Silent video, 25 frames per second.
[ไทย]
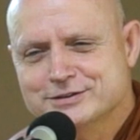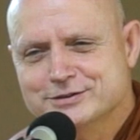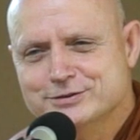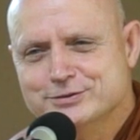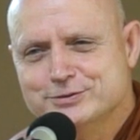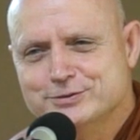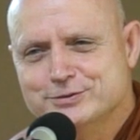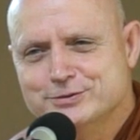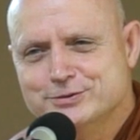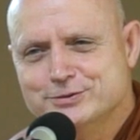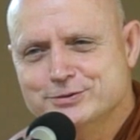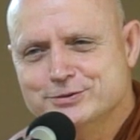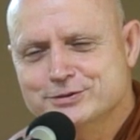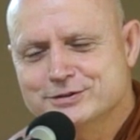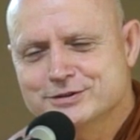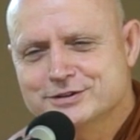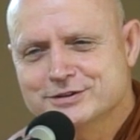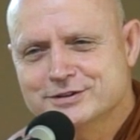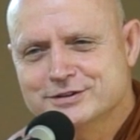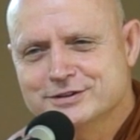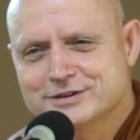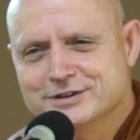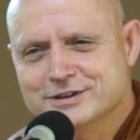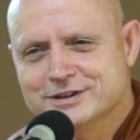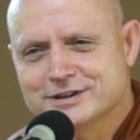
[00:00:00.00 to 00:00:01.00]
ดู
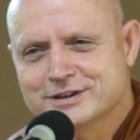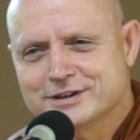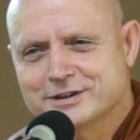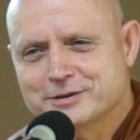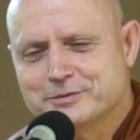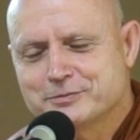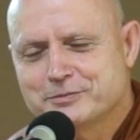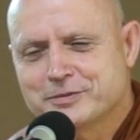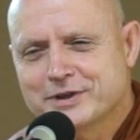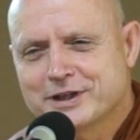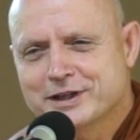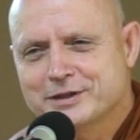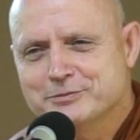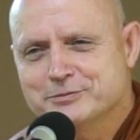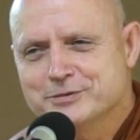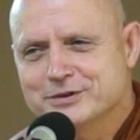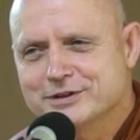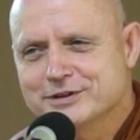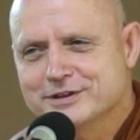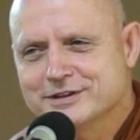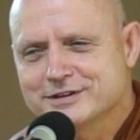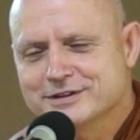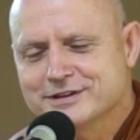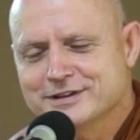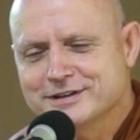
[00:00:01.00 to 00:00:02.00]
ก็ไปเหมือน
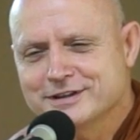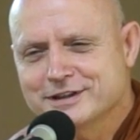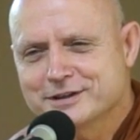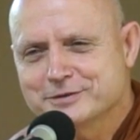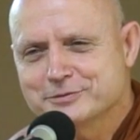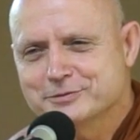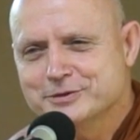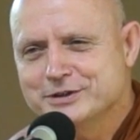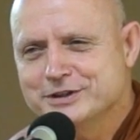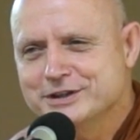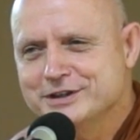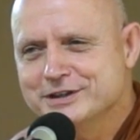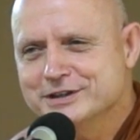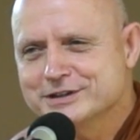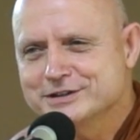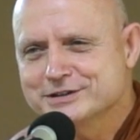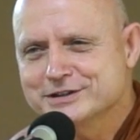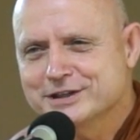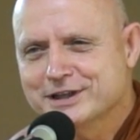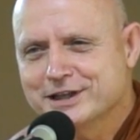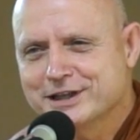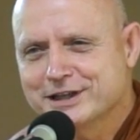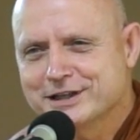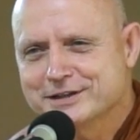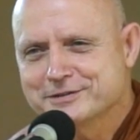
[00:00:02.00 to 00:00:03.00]
นักวิทยา
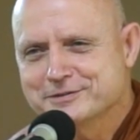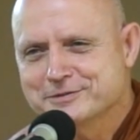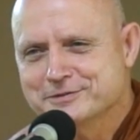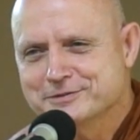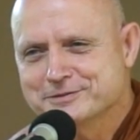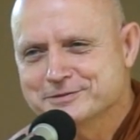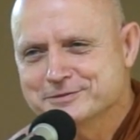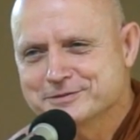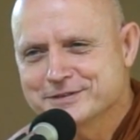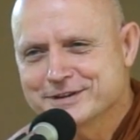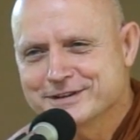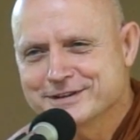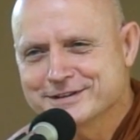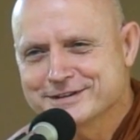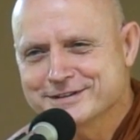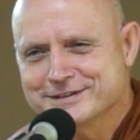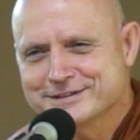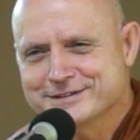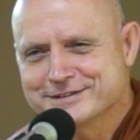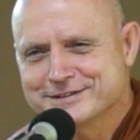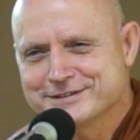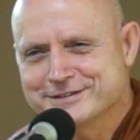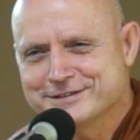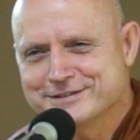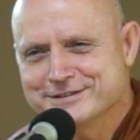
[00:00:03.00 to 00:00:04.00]
ศาสตร์
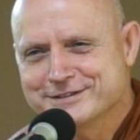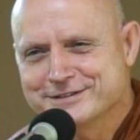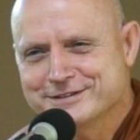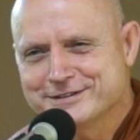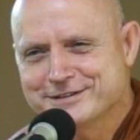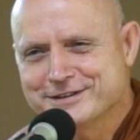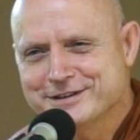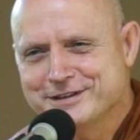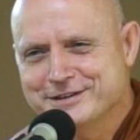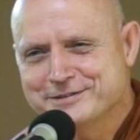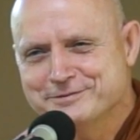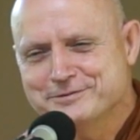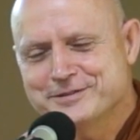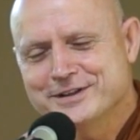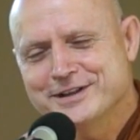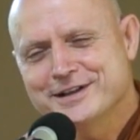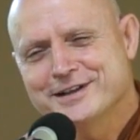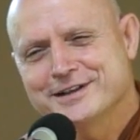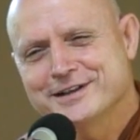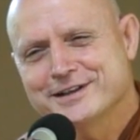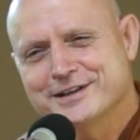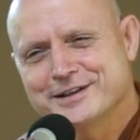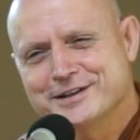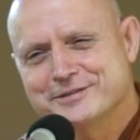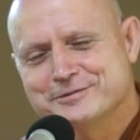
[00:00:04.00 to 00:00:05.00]
ท่านตัวนี้ไปอังก